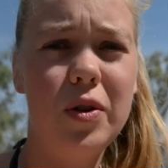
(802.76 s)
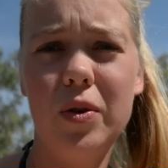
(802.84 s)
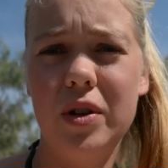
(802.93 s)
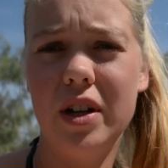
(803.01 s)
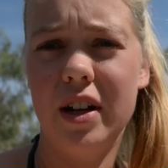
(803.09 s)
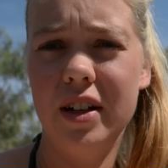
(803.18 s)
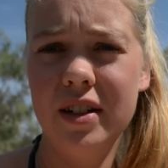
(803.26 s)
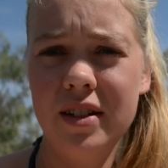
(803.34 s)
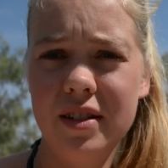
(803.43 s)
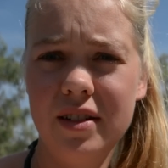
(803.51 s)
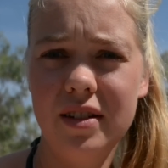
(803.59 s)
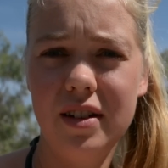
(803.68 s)
Und dann
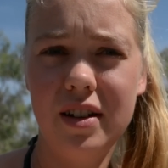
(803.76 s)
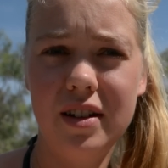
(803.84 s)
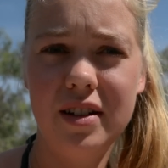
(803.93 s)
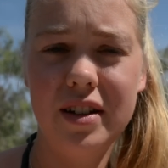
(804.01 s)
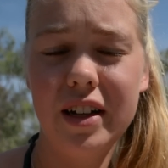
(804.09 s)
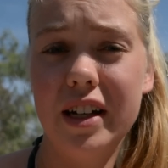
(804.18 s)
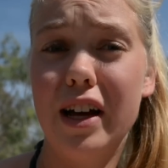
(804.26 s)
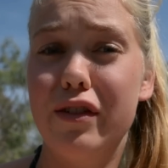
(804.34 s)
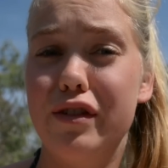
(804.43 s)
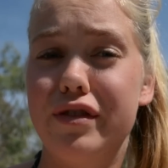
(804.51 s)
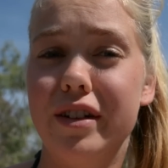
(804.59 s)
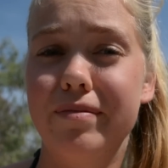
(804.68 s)
nach
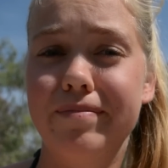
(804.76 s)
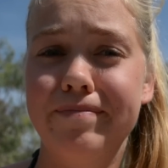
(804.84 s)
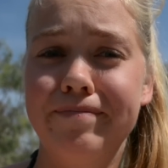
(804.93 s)
Darwin fahren.